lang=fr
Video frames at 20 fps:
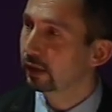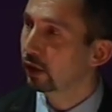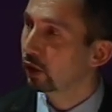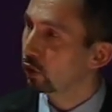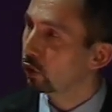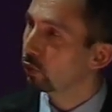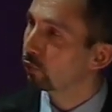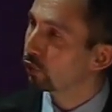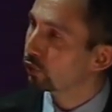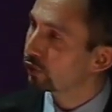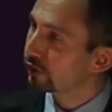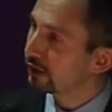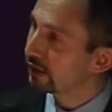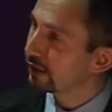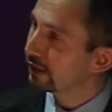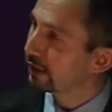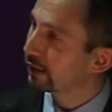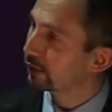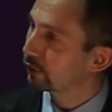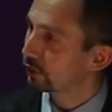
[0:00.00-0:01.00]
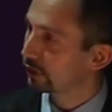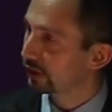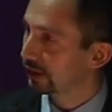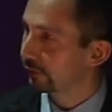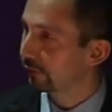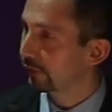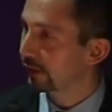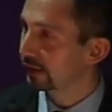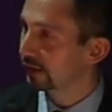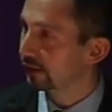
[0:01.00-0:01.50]
Le monde d'hier de
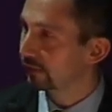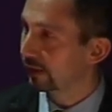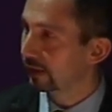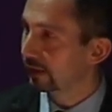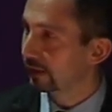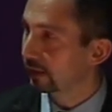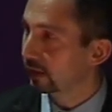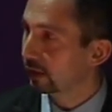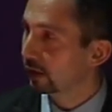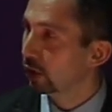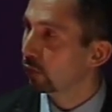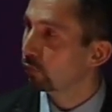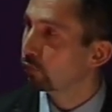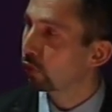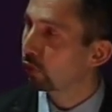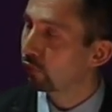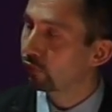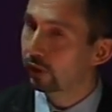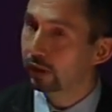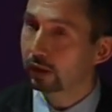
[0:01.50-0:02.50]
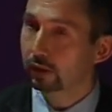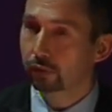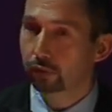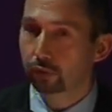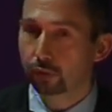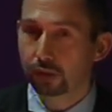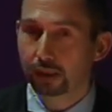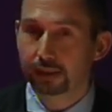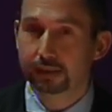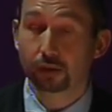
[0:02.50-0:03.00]
Stefan Zweig, pour voir que
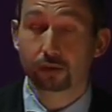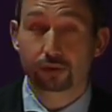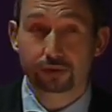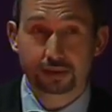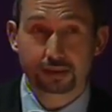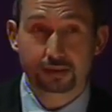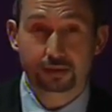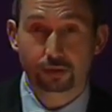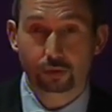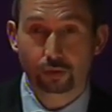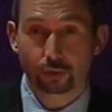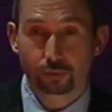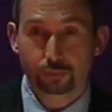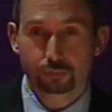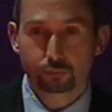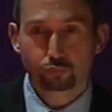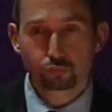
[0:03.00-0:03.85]
la transition